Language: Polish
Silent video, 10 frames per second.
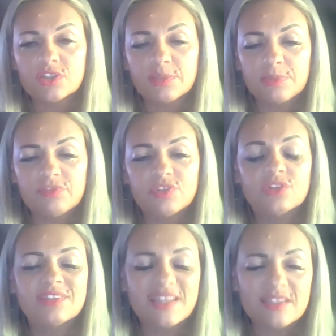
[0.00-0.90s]
i na pewno
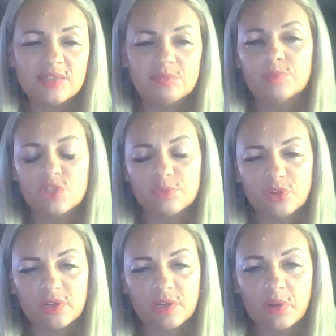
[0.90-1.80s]
nad nim bym się
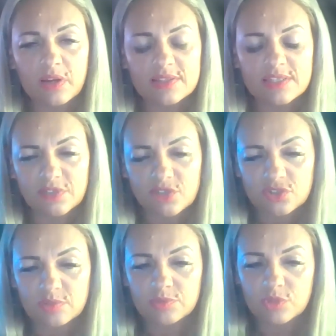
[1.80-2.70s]
pochylała z
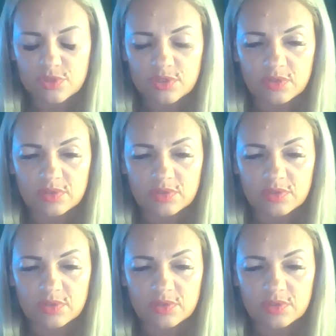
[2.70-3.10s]
największą troską.